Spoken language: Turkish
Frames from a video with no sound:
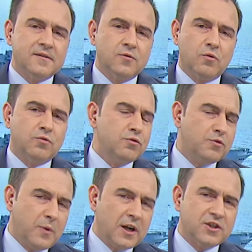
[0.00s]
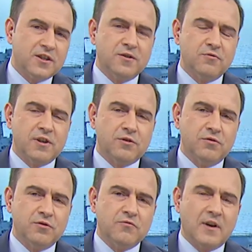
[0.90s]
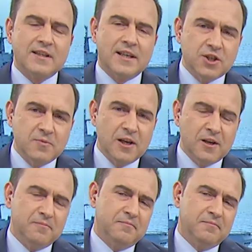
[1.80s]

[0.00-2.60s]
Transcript: 900 parçasını üretiyoruz vazgeçmeyelim.